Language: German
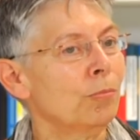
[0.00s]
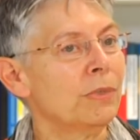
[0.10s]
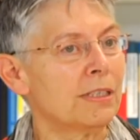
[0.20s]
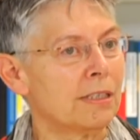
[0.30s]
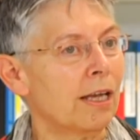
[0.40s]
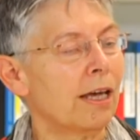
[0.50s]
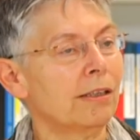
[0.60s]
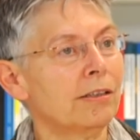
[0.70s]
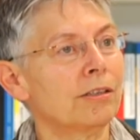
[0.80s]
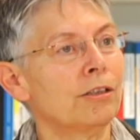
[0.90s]

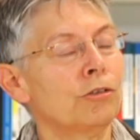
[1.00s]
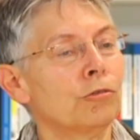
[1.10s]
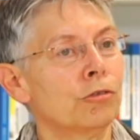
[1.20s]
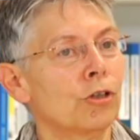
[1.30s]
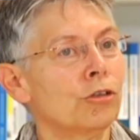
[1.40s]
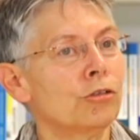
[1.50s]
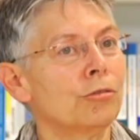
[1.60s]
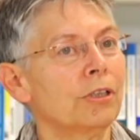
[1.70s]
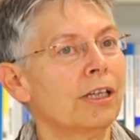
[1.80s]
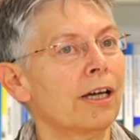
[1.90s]
Bislang sind
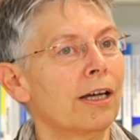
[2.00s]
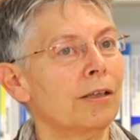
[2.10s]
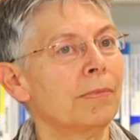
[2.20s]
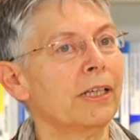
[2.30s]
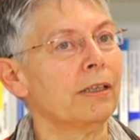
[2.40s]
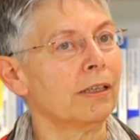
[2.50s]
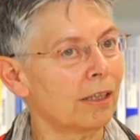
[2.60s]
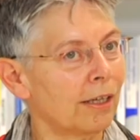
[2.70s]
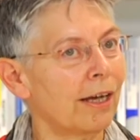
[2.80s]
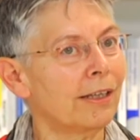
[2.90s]
Forschungen gerade bei den
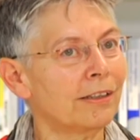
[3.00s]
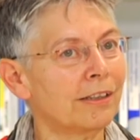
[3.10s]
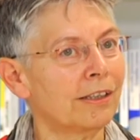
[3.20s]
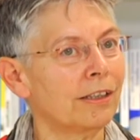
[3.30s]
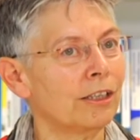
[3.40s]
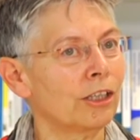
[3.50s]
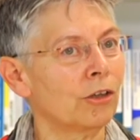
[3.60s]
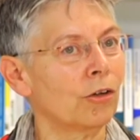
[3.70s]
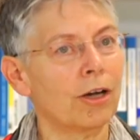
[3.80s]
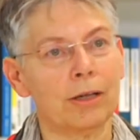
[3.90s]
kleinen
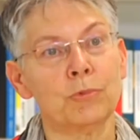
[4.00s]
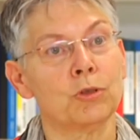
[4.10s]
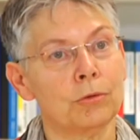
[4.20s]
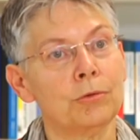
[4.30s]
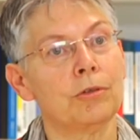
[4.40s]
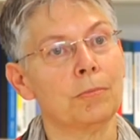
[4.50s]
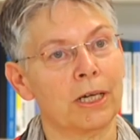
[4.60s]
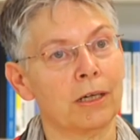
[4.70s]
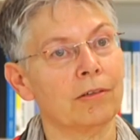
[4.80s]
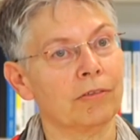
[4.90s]
Kindern noch absolute
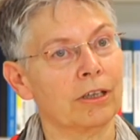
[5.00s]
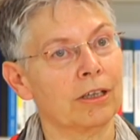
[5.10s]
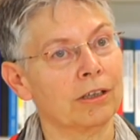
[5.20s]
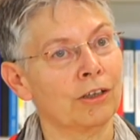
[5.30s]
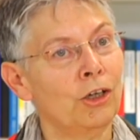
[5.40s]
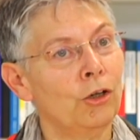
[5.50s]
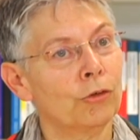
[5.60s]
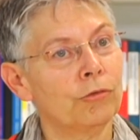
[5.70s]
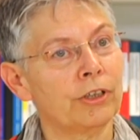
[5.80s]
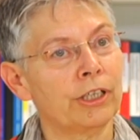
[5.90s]
Mangelware.
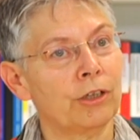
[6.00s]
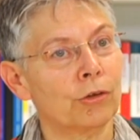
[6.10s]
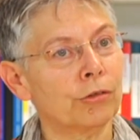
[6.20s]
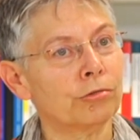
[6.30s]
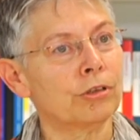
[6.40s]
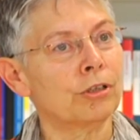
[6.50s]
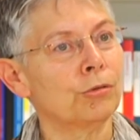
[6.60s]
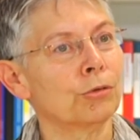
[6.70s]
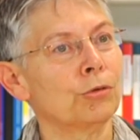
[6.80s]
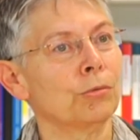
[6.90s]
Und wir gehen oft
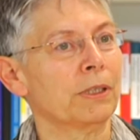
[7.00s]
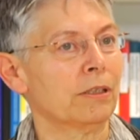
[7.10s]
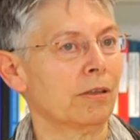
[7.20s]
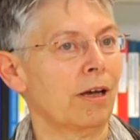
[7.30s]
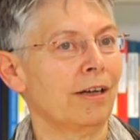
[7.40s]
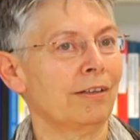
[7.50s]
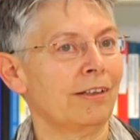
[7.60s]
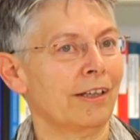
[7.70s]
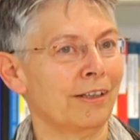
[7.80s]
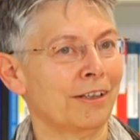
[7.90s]
hin und übertragen
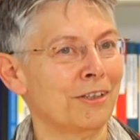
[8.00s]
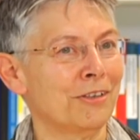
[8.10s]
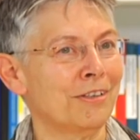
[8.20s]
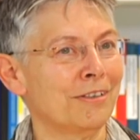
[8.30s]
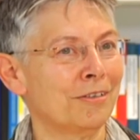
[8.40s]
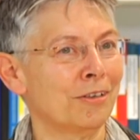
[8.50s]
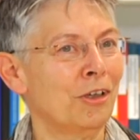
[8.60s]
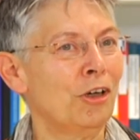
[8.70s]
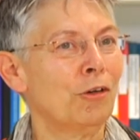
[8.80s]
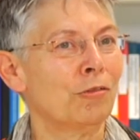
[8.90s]
die Erkenntnisse
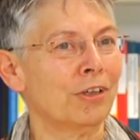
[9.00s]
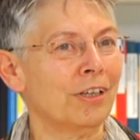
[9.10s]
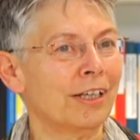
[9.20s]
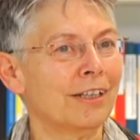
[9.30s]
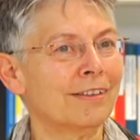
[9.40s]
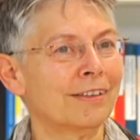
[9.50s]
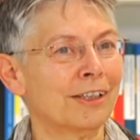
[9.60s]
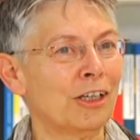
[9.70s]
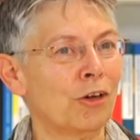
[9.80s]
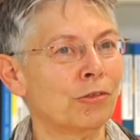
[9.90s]
von
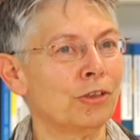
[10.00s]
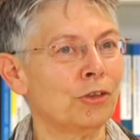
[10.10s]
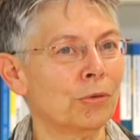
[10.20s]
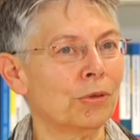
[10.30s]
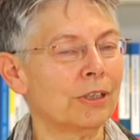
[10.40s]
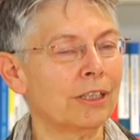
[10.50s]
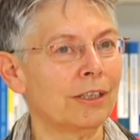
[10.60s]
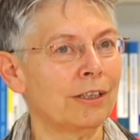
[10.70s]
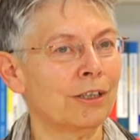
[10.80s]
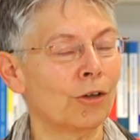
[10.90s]
Älteren auf die jungen
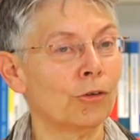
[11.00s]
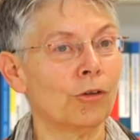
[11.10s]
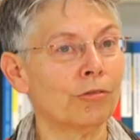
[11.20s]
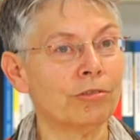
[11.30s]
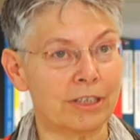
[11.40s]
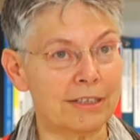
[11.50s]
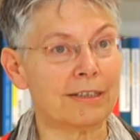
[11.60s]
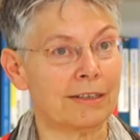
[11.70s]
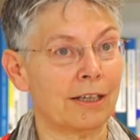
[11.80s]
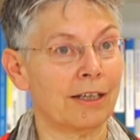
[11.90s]
Kinder und hoffen, dass
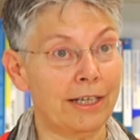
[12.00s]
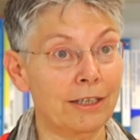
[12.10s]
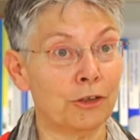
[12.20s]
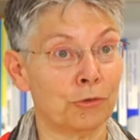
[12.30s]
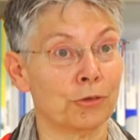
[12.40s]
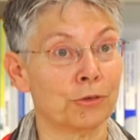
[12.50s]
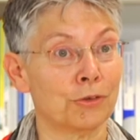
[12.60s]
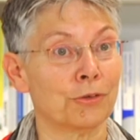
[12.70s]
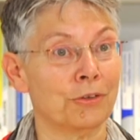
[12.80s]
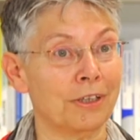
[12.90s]
das da ähnlich
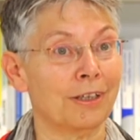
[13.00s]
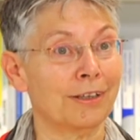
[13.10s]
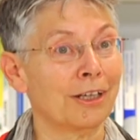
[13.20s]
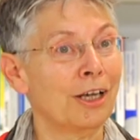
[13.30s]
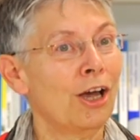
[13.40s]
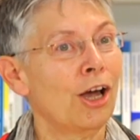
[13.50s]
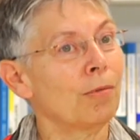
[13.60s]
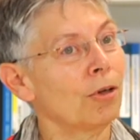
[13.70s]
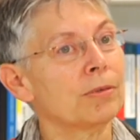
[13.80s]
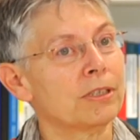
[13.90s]
funktioniert.
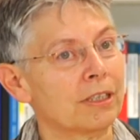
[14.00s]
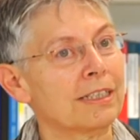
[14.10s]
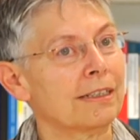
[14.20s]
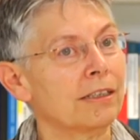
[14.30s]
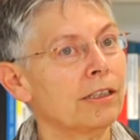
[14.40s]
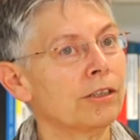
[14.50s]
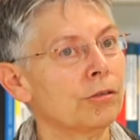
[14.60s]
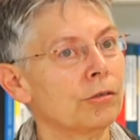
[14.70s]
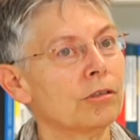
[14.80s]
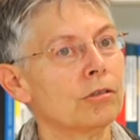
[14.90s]
Aber ob es tatsächlich
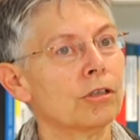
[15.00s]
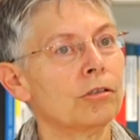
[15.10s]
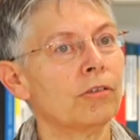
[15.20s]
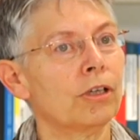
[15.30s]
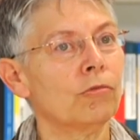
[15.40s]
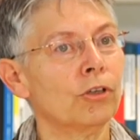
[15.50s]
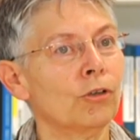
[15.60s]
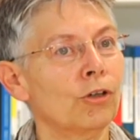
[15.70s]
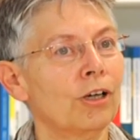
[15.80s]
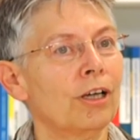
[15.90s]
so ist, das werden wir
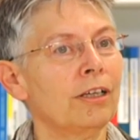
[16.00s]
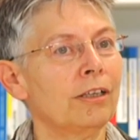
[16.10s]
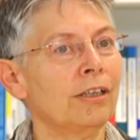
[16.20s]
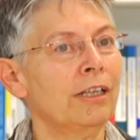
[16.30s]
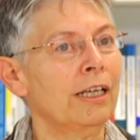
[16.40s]
noch alle